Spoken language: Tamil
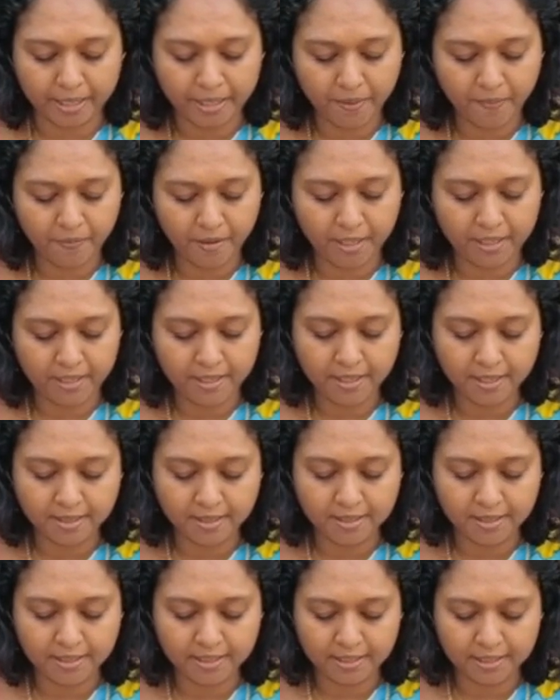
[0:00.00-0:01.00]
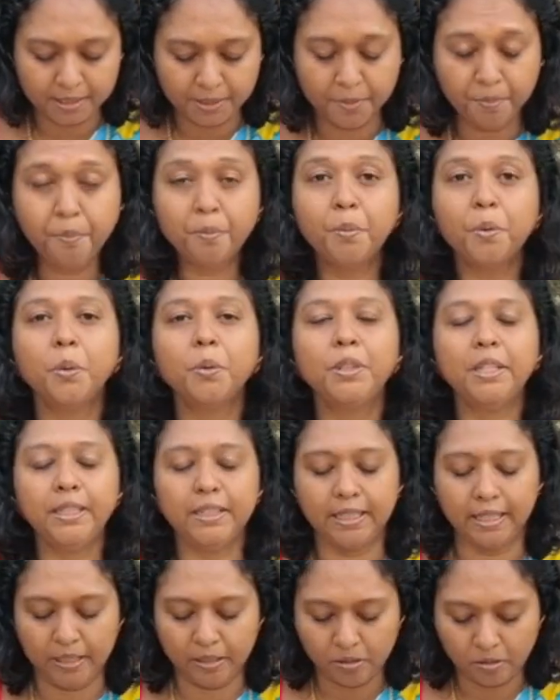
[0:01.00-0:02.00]
அறிவை எங்களுக்கு
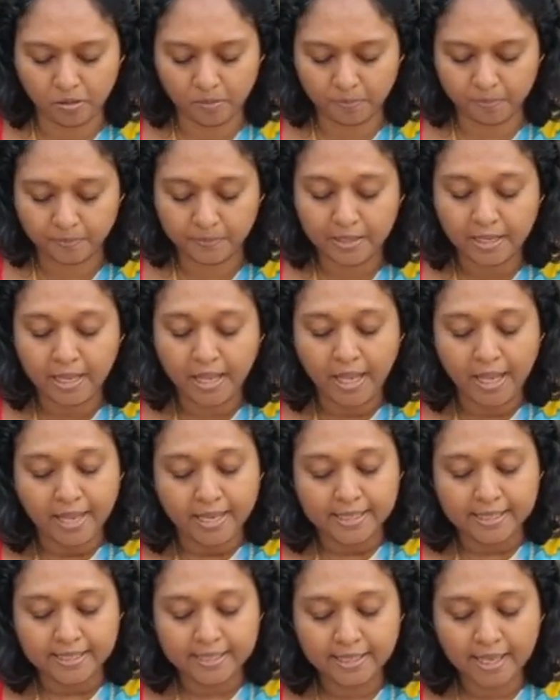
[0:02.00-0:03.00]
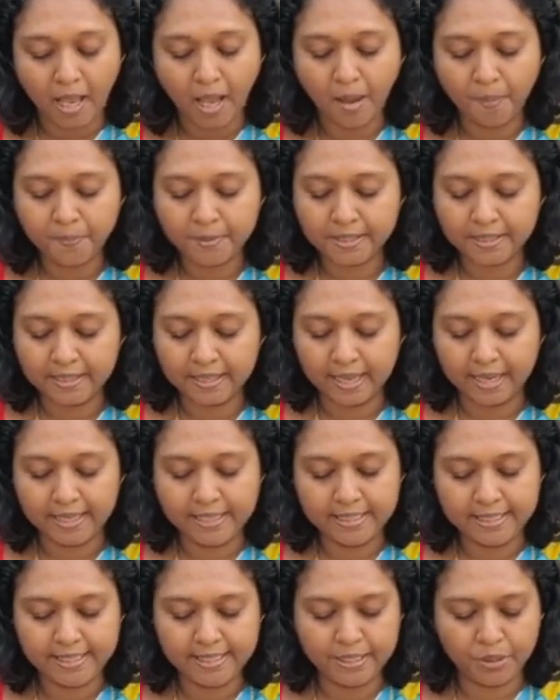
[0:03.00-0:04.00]
போதித்தருளும் சாம்ஸ்
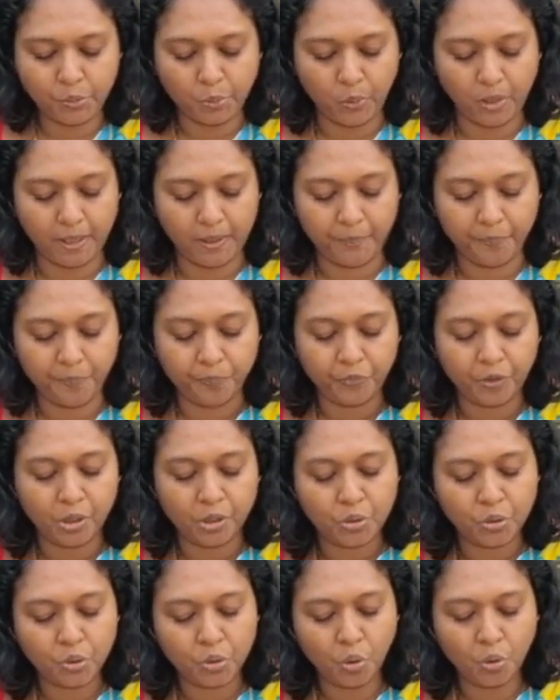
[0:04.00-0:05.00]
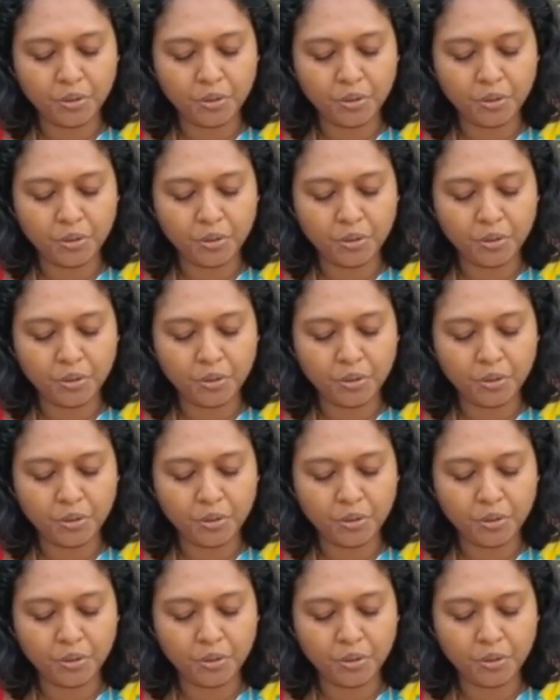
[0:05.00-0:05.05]
நைன்டி டுவெல் ஸோ